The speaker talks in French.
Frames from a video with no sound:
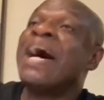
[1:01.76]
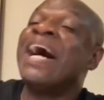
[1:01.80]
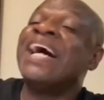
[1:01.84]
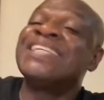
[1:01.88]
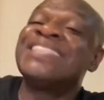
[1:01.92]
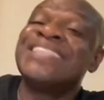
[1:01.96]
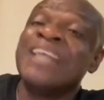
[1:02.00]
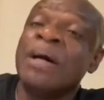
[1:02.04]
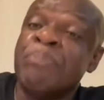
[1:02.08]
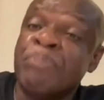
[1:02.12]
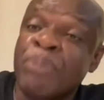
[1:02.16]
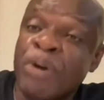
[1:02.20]

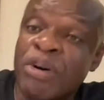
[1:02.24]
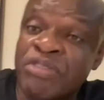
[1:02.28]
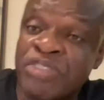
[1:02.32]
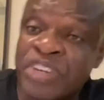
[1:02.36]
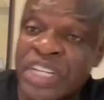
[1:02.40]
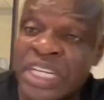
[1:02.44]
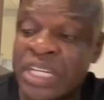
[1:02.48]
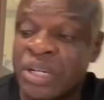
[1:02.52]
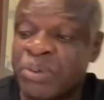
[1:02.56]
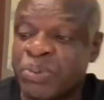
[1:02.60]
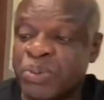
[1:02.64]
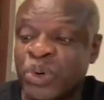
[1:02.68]
à
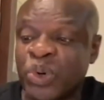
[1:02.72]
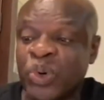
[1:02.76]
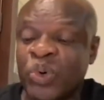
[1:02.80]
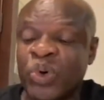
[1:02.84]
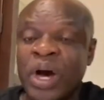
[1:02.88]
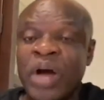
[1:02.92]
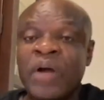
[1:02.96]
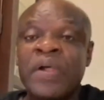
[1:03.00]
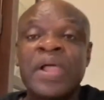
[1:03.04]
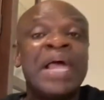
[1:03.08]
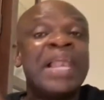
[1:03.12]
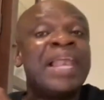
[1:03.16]
s'appauvrir.
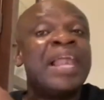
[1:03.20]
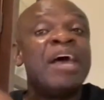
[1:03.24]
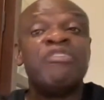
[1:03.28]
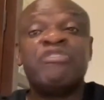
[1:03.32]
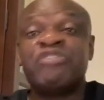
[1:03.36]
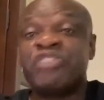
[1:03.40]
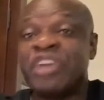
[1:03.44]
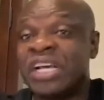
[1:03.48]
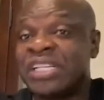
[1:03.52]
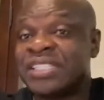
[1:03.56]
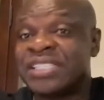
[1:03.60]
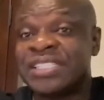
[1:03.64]
Pourquoi
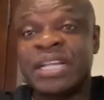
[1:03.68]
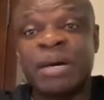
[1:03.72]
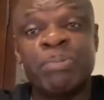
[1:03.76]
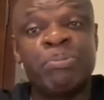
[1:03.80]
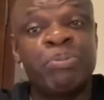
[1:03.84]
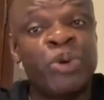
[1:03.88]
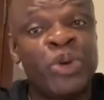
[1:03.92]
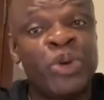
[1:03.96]
La France n'a